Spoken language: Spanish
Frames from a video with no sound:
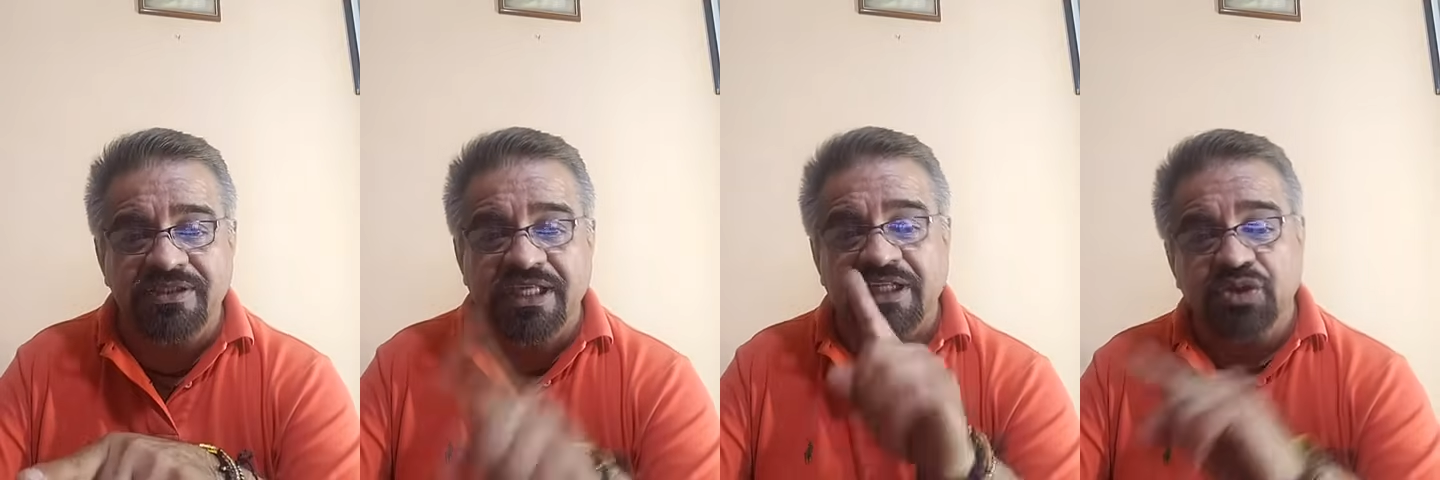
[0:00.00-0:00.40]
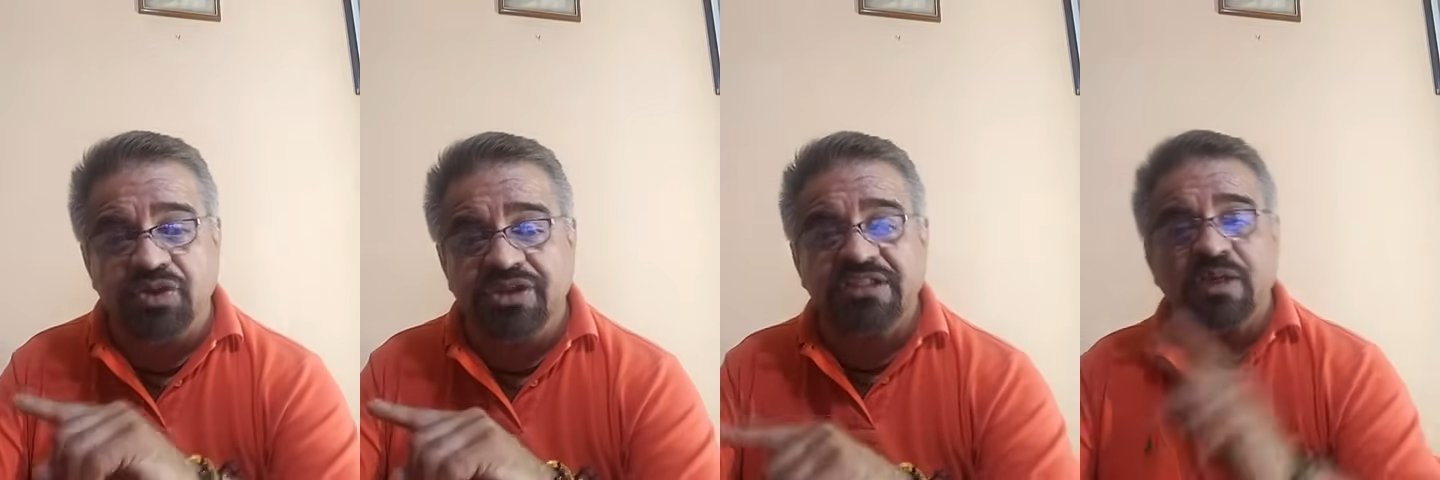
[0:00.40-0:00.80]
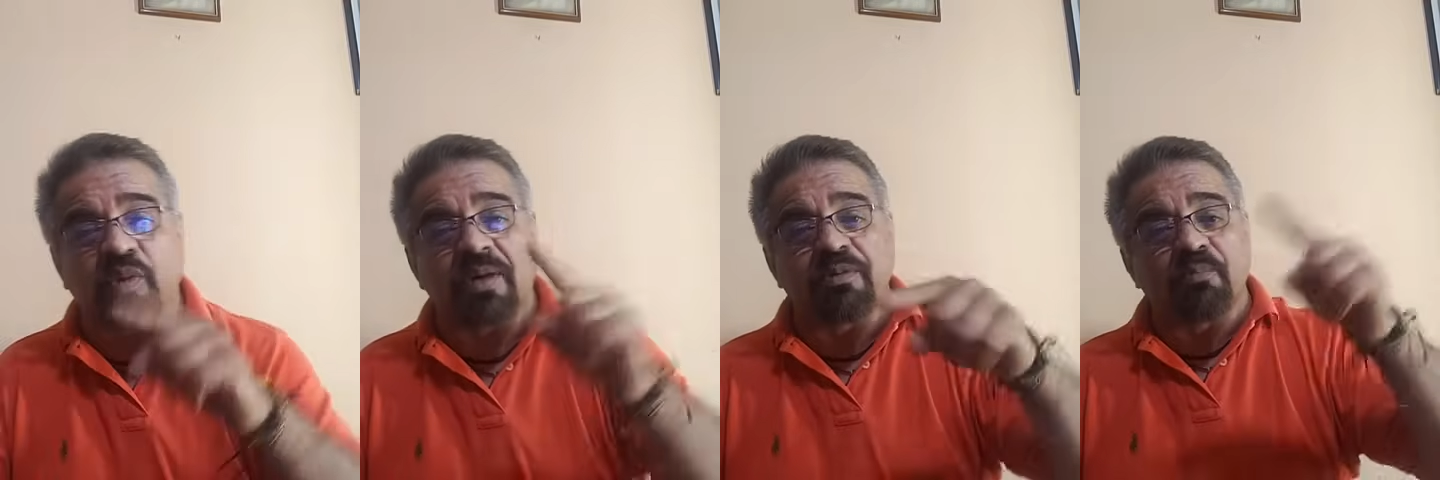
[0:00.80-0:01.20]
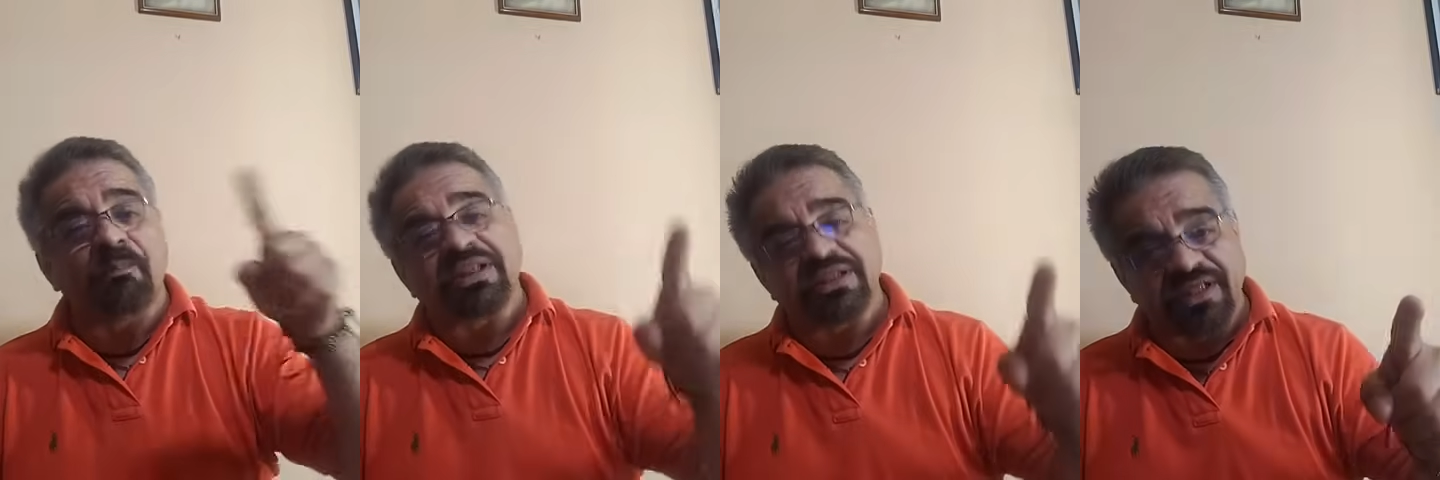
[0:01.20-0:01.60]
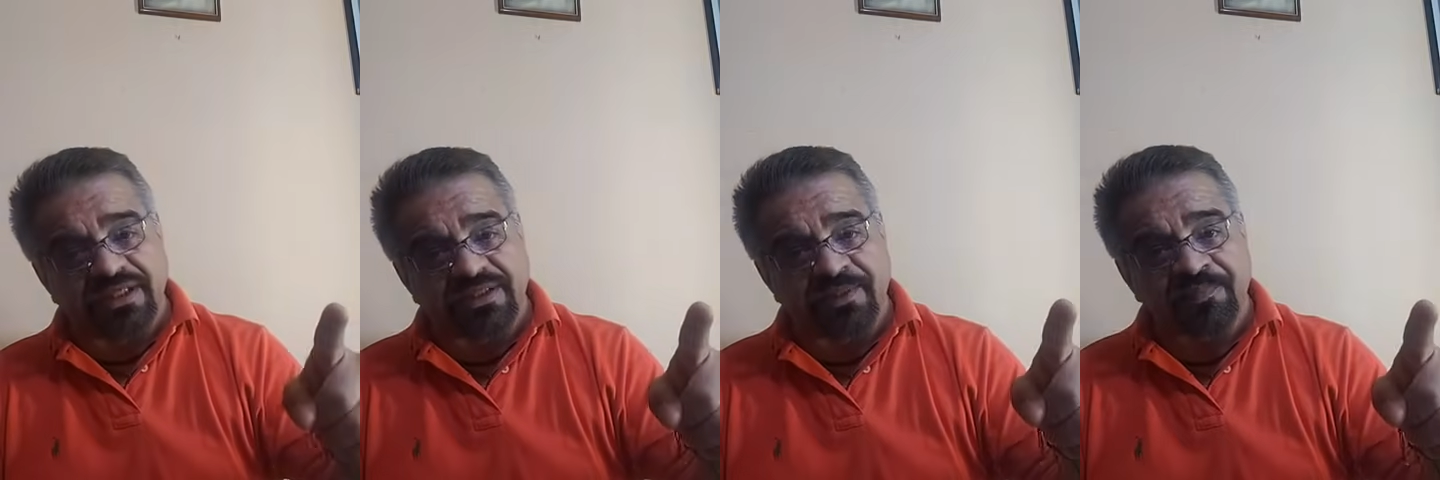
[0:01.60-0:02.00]
Y entonces se vuelve un
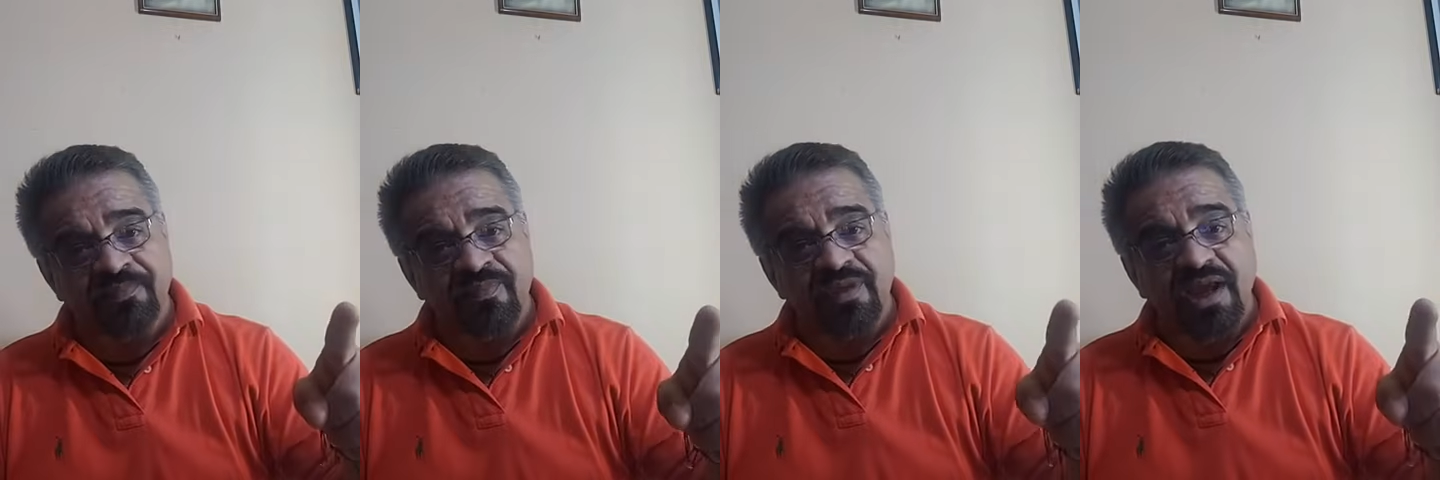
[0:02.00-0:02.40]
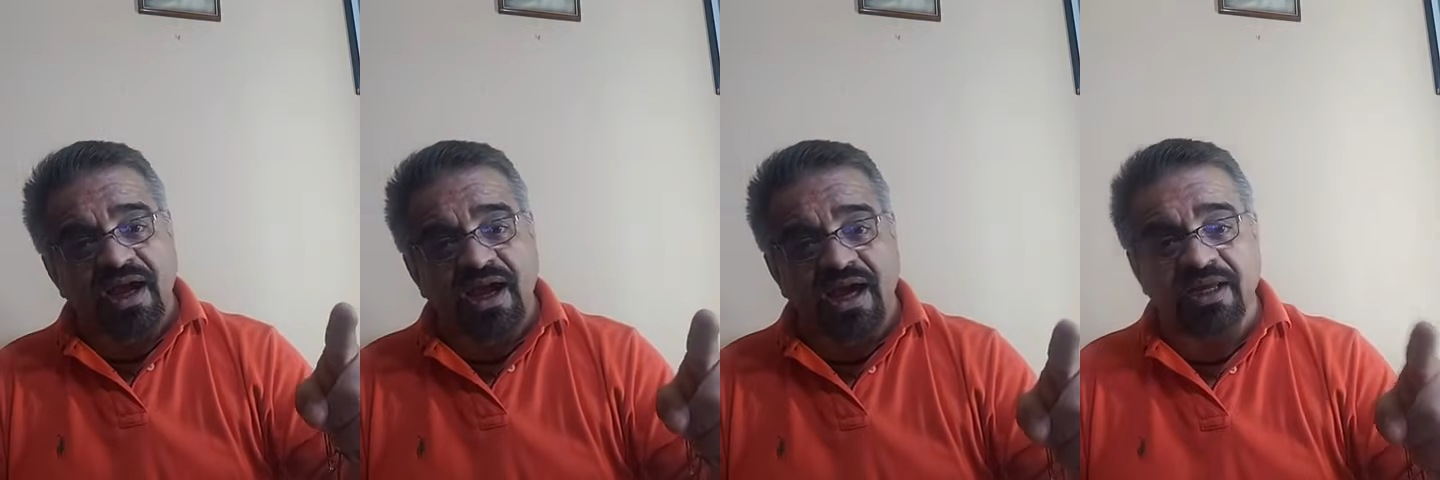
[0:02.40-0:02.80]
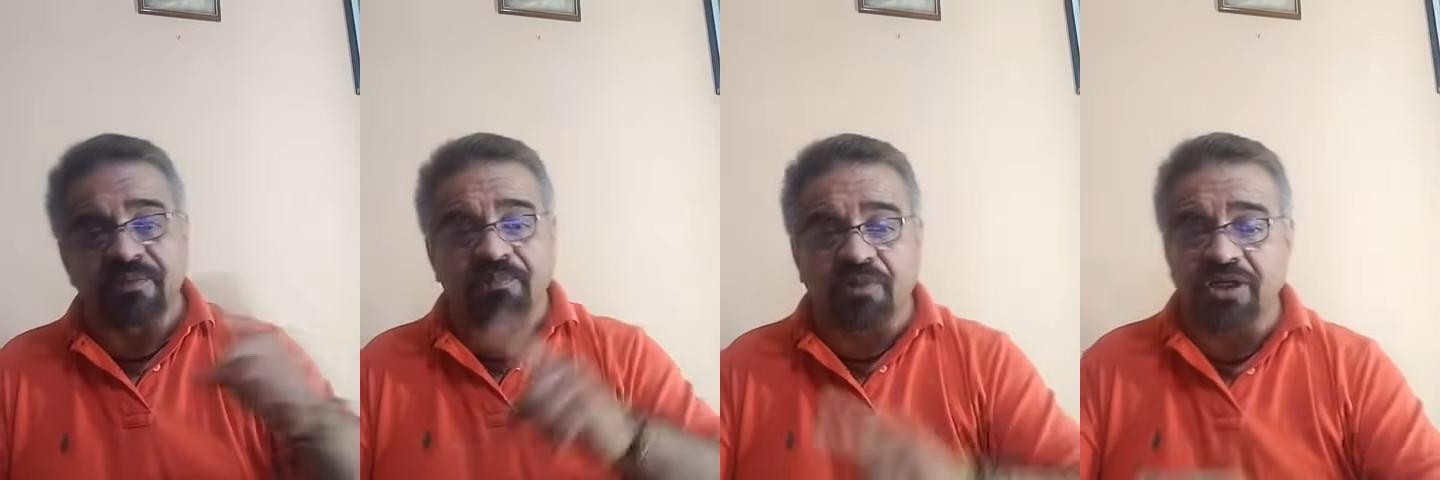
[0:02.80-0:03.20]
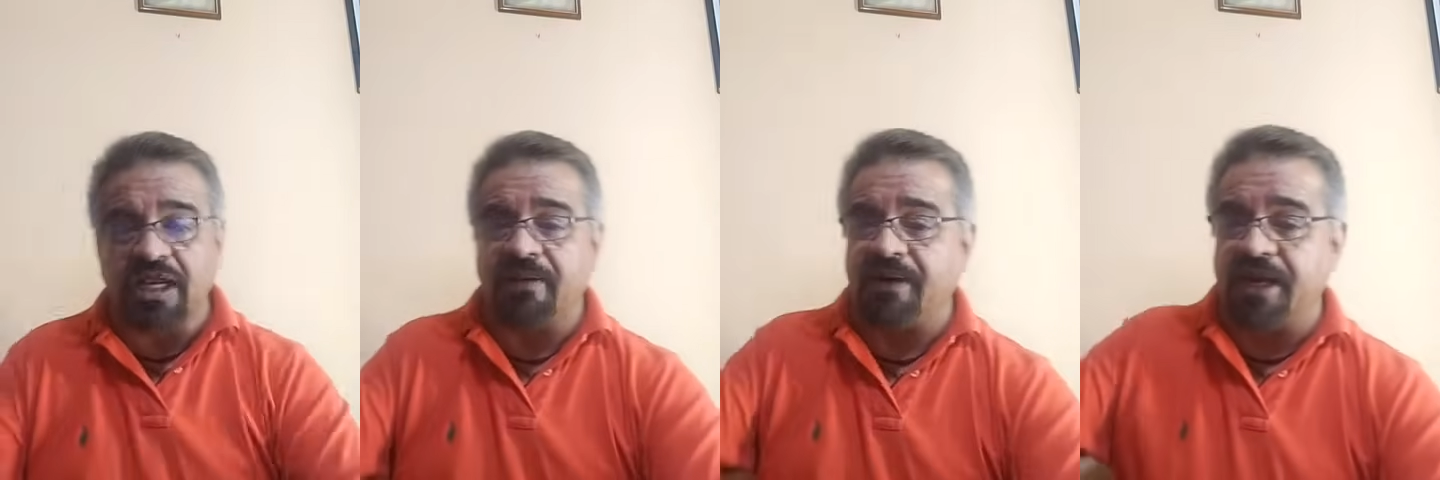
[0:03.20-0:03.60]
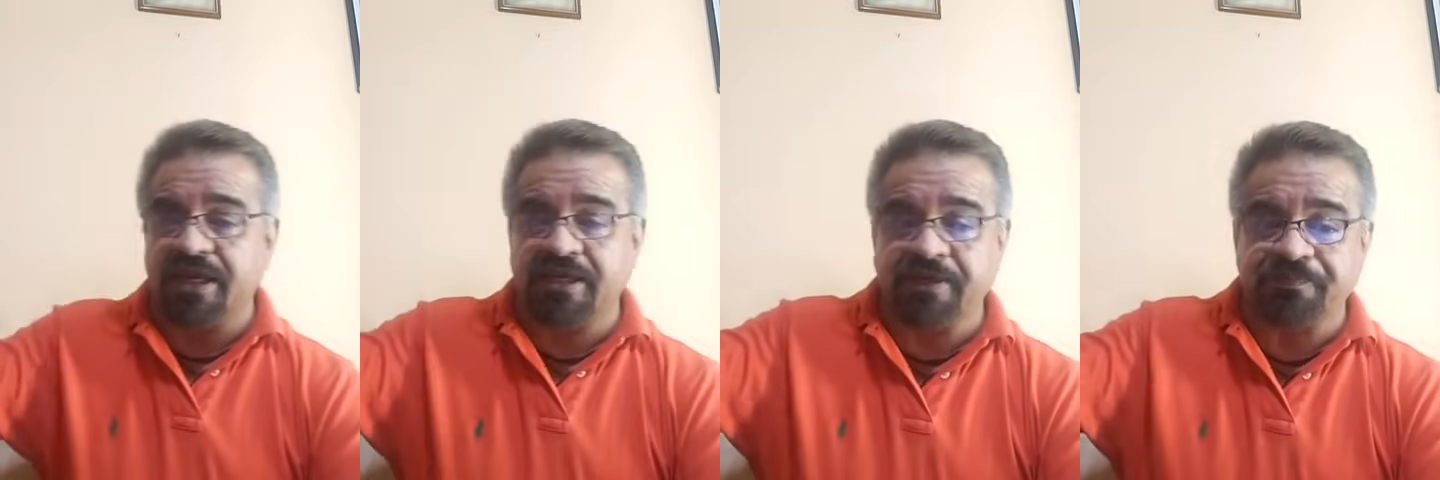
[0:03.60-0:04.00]
pendiente. Ay, voy a lavar
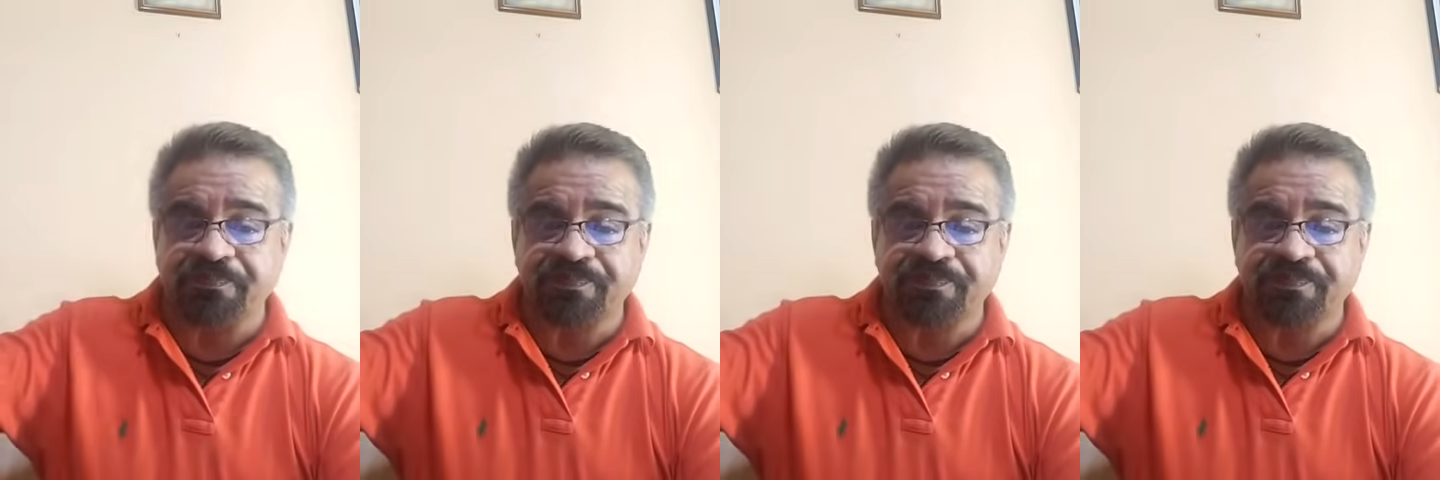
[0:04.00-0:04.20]
aquí.